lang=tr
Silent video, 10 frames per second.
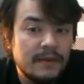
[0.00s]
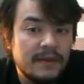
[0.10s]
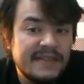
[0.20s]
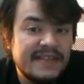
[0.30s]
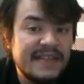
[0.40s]

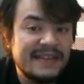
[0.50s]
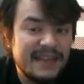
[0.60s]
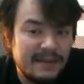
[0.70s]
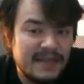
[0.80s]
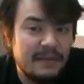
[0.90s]
siyah
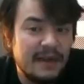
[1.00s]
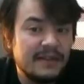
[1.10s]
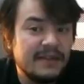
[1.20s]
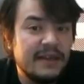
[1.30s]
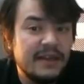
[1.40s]
tam
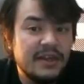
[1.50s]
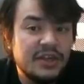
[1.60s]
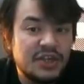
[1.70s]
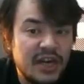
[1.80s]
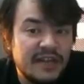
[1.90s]
zamanında
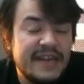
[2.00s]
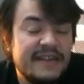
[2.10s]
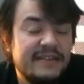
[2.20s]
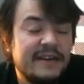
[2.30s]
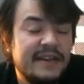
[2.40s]
şahane
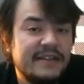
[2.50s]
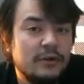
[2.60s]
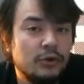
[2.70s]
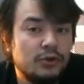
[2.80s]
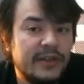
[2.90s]
7 karesine
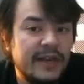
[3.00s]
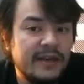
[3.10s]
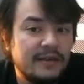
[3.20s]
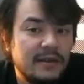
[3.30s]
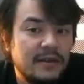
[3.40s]

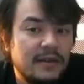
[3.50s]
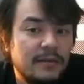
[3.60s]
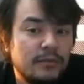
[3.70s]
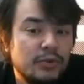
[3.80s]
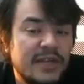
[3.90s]
oturtarak
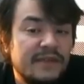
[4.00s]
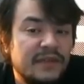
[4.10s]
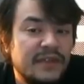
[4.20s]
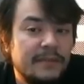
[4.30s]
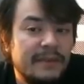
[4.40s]
bu
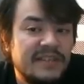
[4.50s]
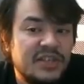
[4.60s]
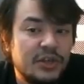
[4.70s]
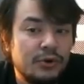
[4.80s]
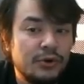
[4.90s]
zayıflığını
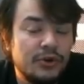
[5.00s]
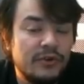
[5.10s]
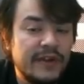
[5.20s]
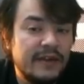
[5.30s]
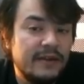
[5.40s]
basitçe koruyor
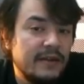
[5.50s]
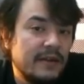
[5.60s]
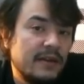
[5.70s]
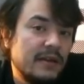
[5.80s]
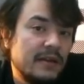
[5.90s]
ve
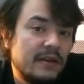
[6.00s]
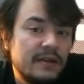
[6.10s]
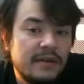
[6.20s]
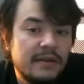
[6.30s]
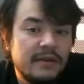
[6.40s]

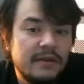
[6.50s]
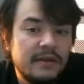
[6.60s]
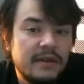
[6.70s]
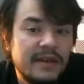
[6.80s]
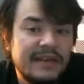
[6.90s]

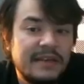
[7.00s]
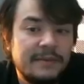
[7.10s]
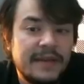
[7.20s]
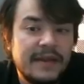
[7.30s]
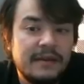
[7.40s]

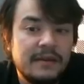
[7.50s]
rakibine